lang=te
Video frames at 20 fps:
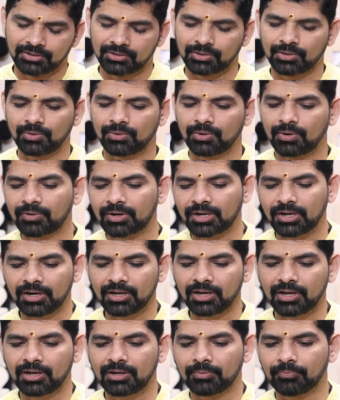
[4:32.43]
సో
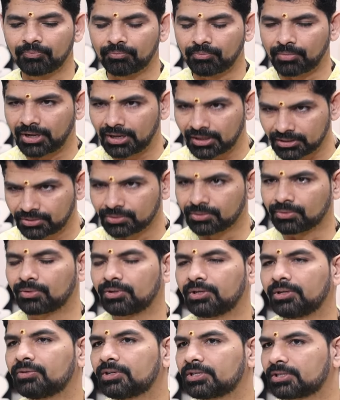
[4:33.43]
ఓవరాల్గా మార్స్
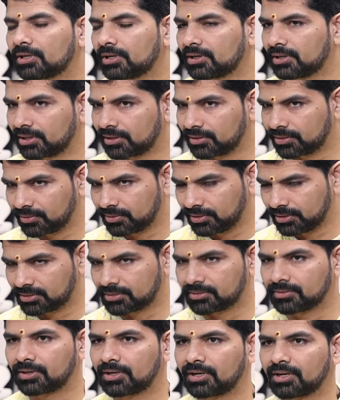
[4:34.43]
కొన్ని విషయాలు నెగిటివ్గా
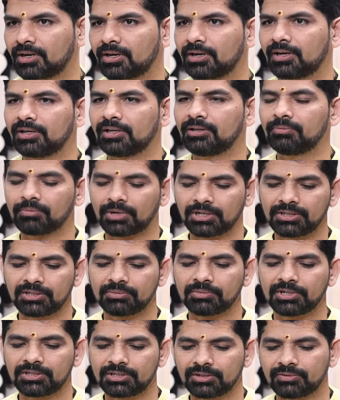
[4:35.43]
ఇస్తున్నా కానివ్వండి మంచి
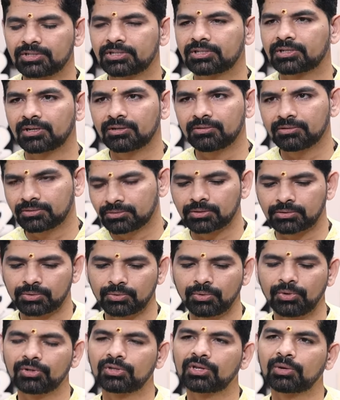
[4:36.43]
మంచి విషయాలు
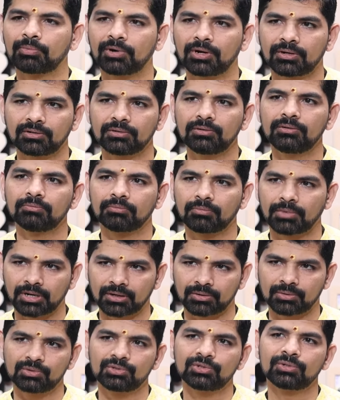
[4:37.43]
సూర్యుడితో పాటు
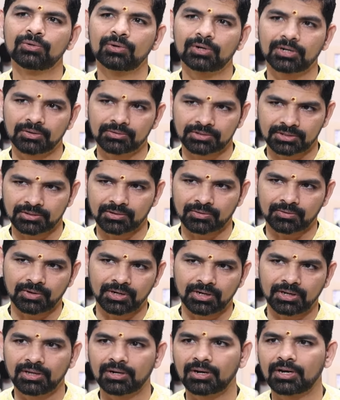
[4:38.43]
మన కుజుడు కూడా వస్తున్న
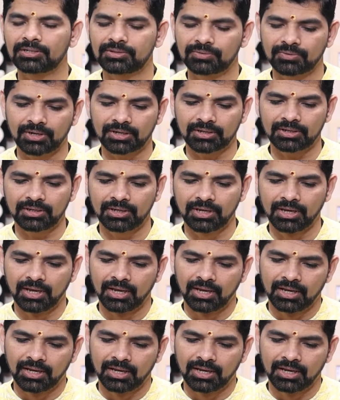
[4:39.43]
వల్ల ఈ రాశి వాళ్ళకి